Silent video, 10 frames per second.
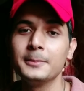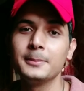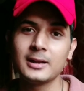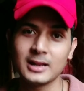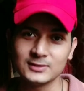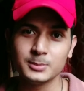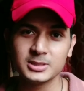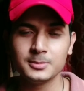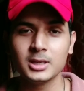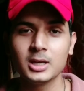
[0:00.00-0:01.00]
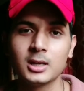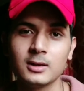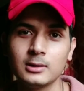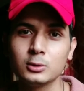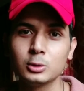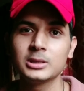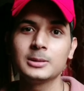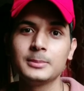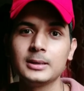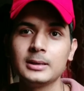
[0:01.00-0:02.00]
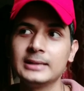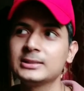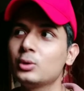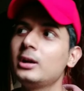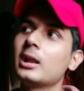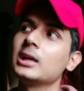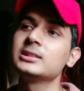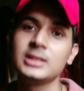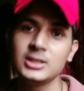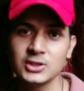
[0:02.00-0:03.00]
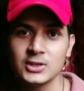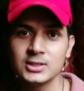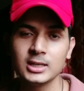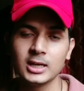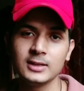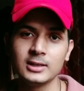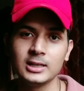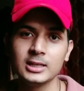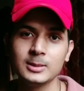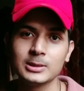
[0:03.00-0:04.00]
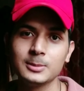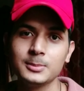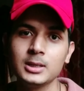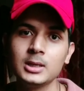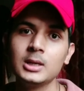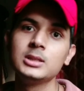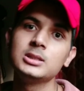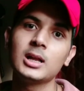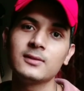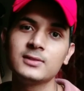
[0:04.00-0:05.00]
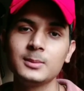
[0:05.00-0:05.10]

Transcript: मैं ट्रांसफॉर्मेशन में क्या करने वाला हूँ तो मतलब मैं ऐसा कोई ड्रास्टिक चेंज नहीं आने वाला है कि मतलब मैं चार हफ्ते